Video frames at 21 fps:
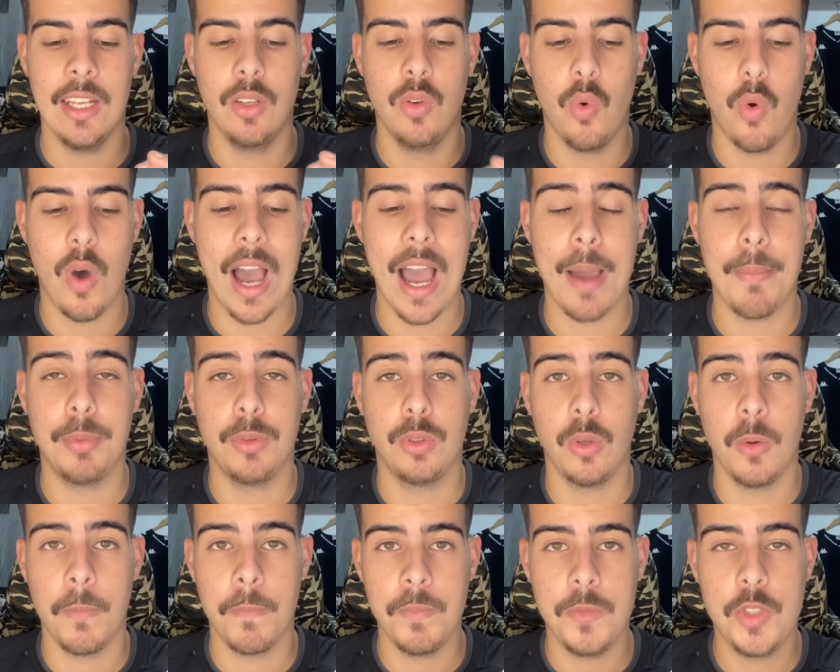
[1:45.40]
No
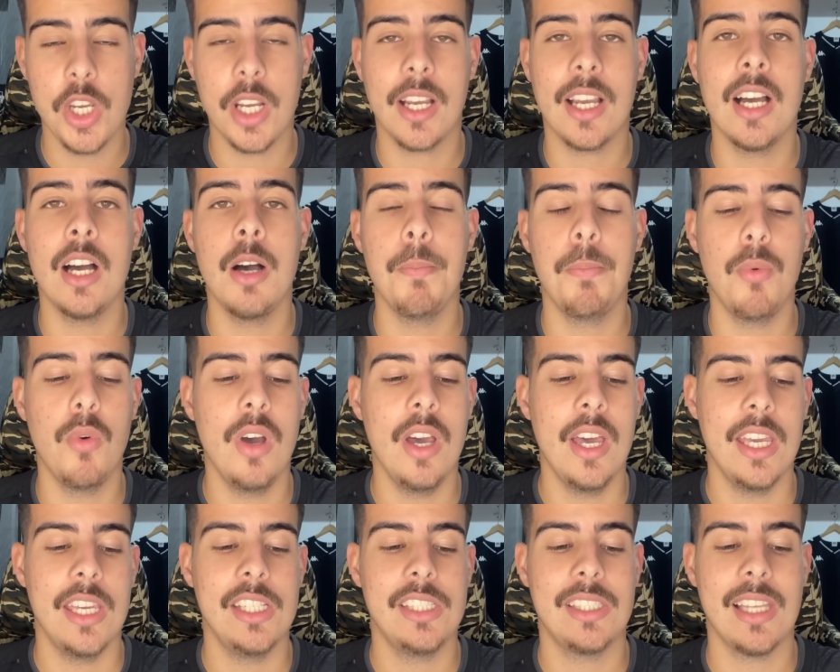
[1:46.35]
árbitro de campo
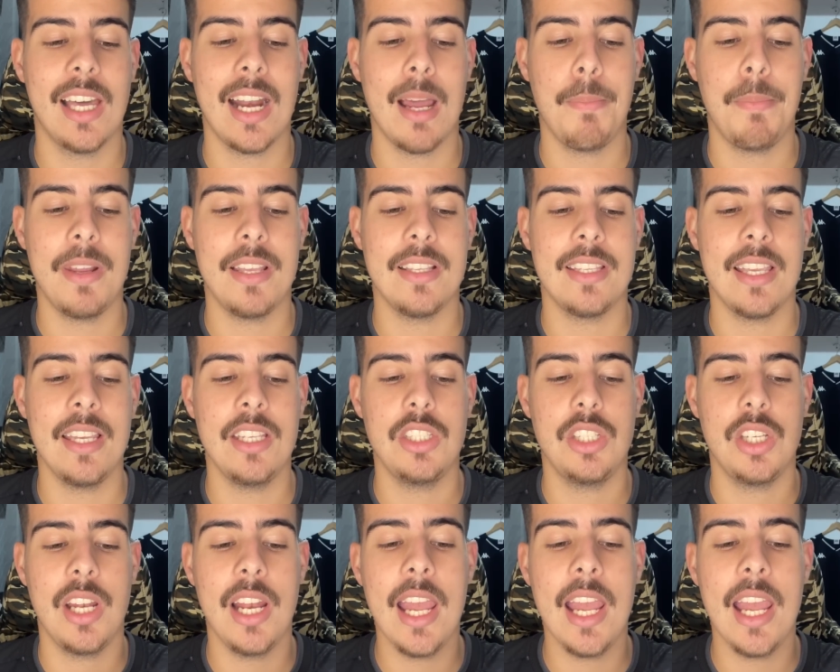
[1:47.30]
estará presente